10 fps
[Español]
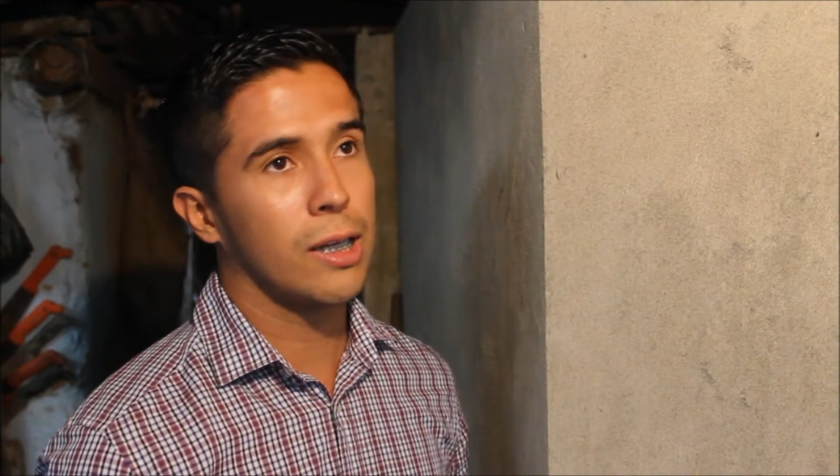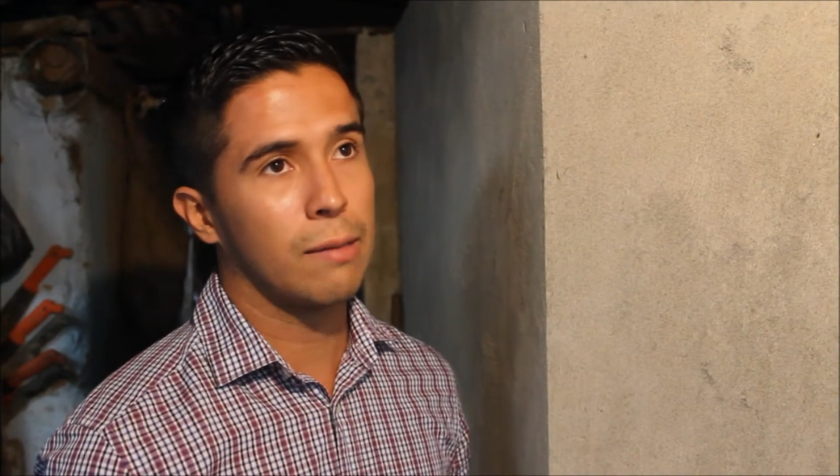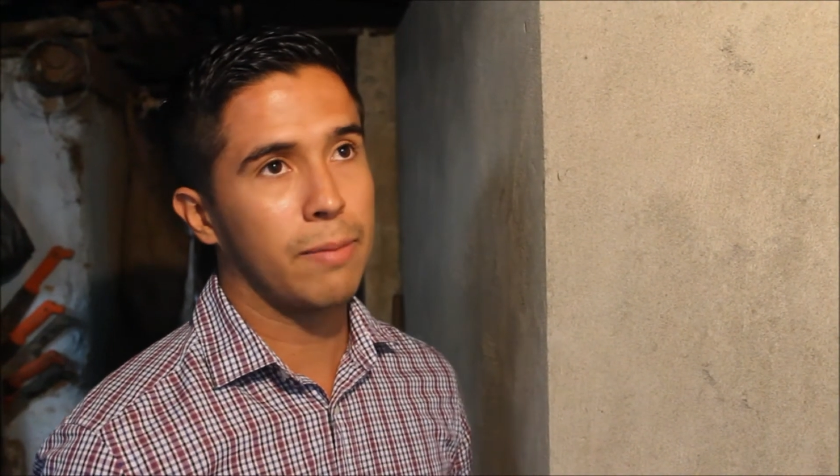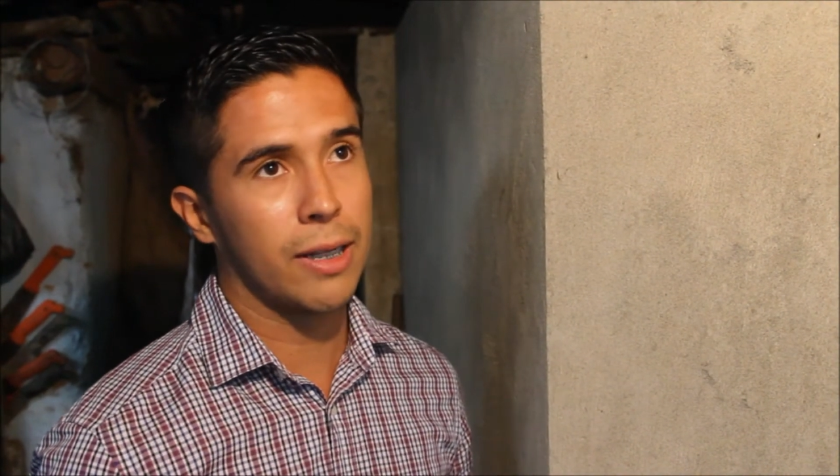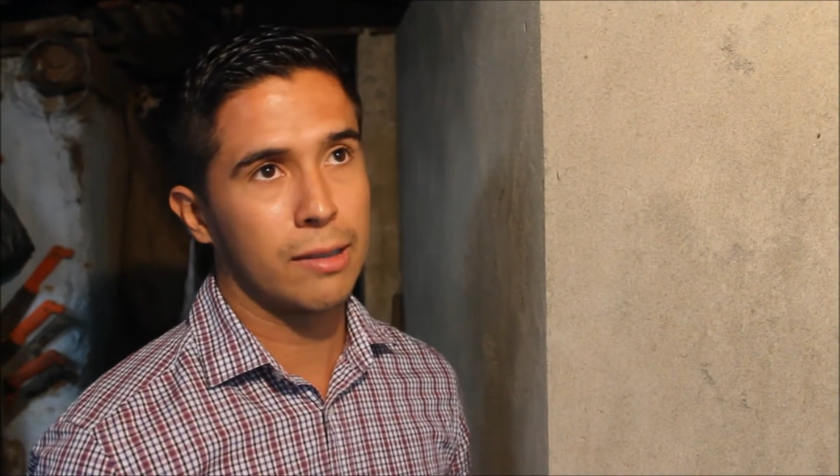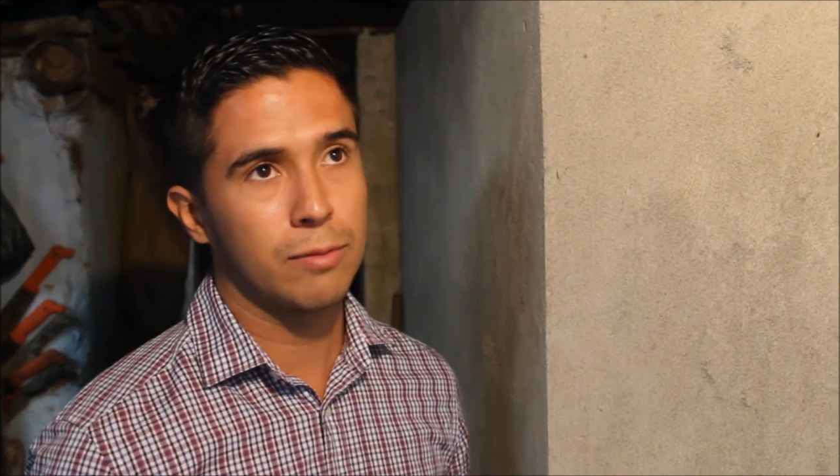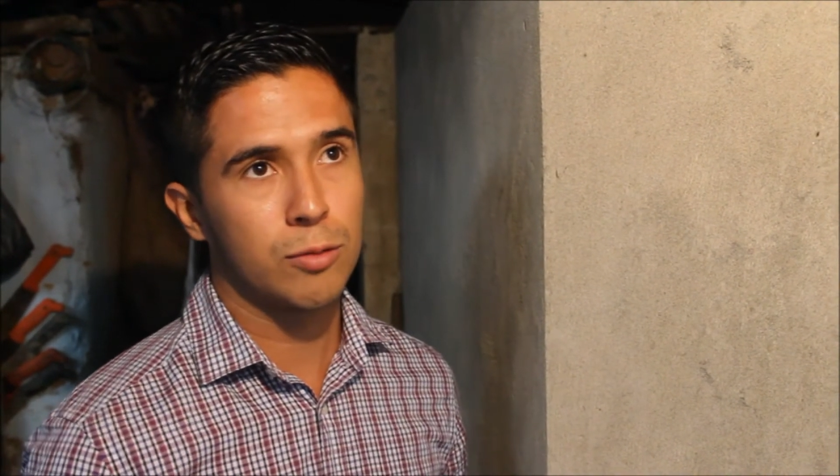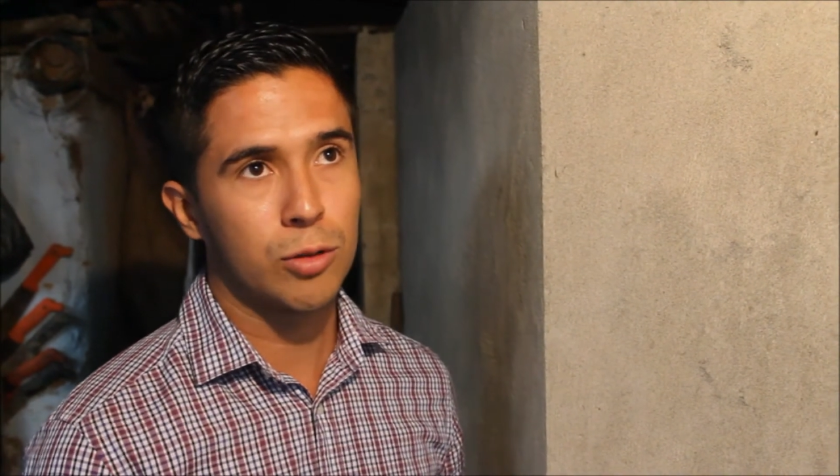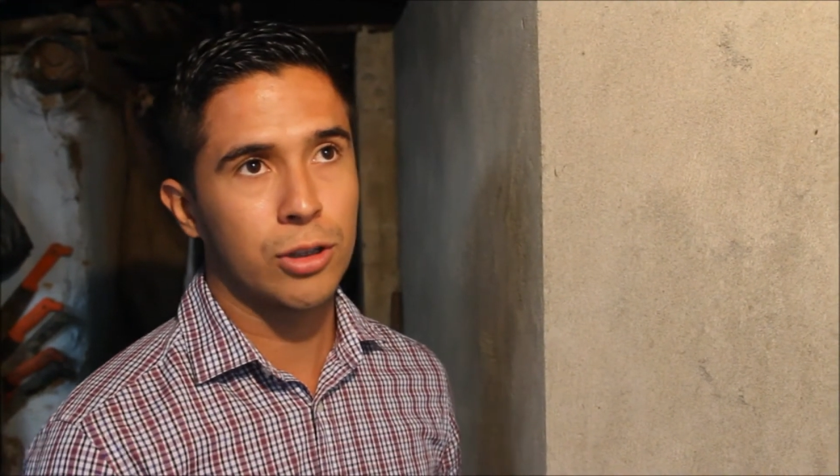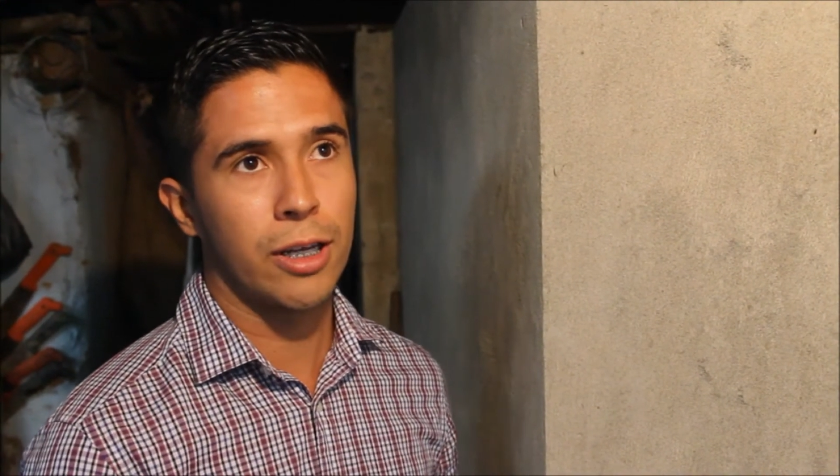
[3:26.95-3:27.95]
en la parte pues,
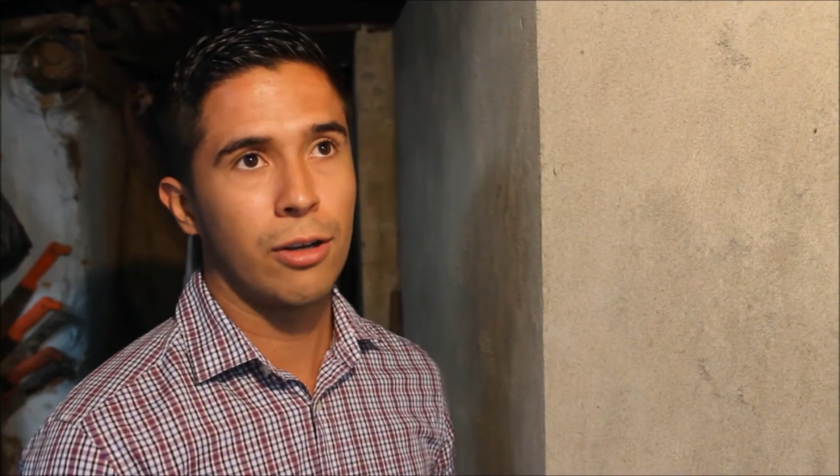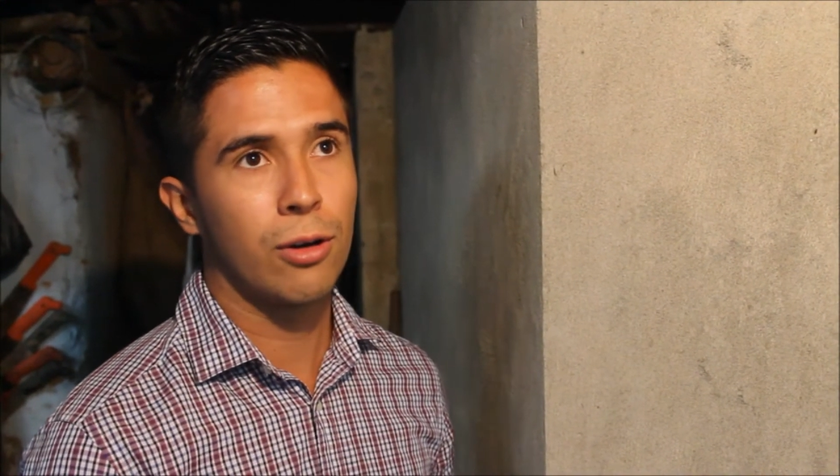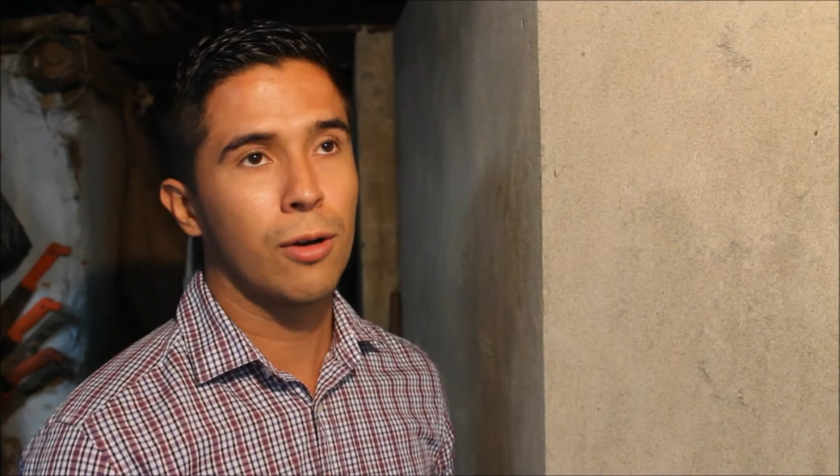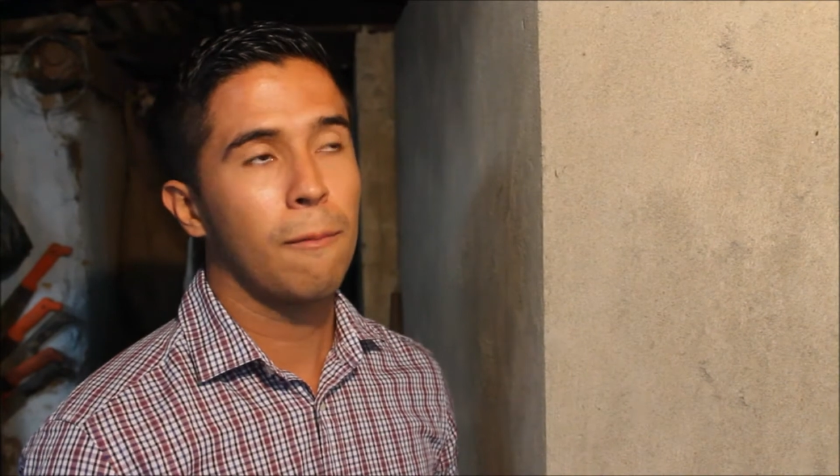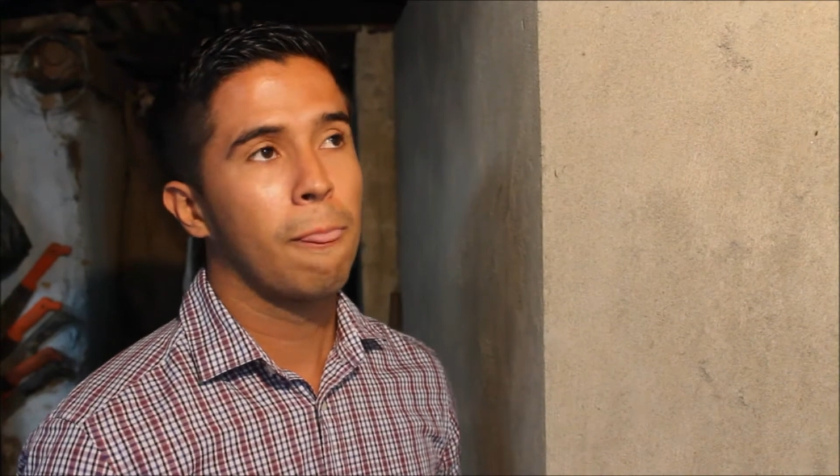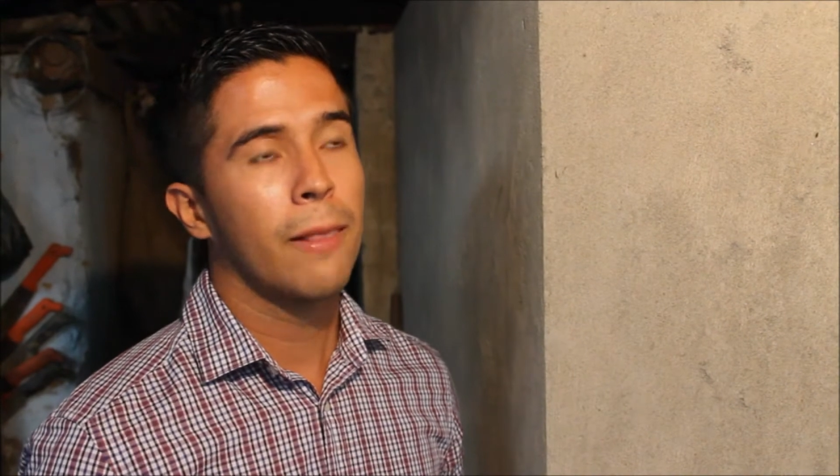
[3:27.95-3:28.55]
posterior